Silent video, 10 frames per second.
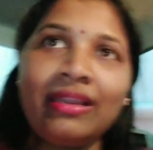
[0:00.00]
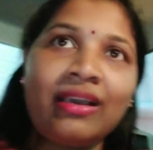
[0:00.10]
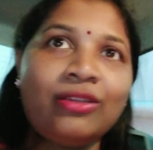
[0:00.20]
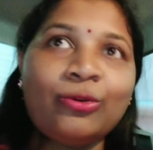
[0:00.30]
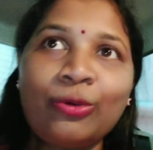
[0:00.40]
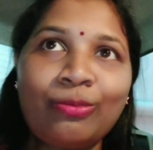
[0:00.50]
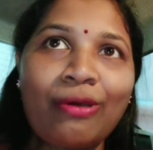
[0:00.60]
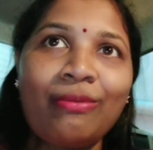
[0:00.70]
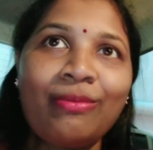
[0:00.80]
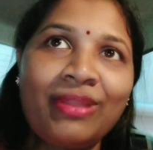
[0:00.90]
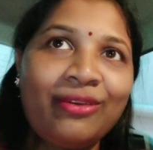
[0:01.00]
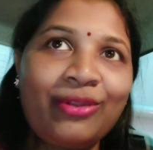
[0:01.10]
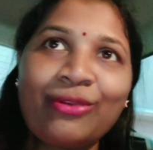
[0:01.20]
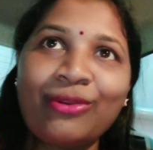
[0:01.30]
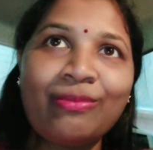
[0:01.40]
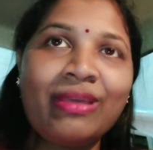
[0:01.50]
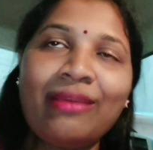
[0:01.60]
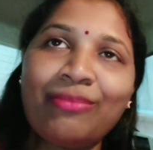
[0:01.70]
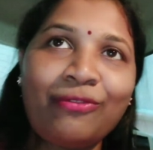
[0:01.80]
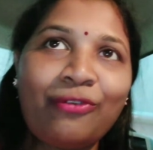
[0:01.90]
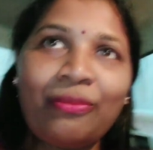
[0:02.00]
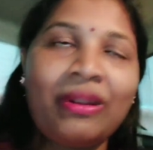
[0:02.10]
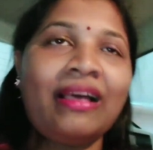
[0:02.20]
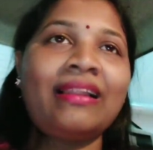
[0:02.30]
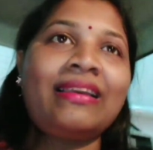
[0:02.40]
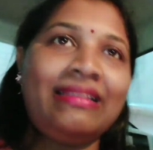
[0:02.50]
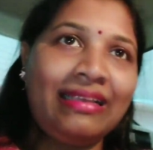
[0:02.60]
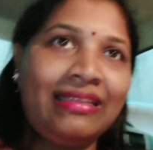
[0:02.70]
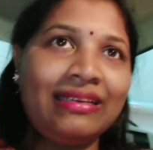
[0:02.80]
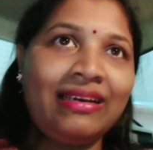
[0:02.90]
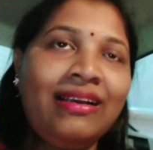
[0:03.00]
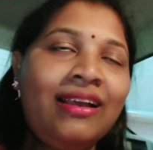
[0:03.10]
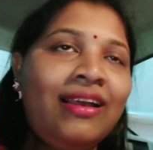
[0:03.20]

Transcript: इनका तो कोई प्रॉब्लम नहीं हो रहा क्योंकि मैंने अपने फ़ोन में डाल के दे दिया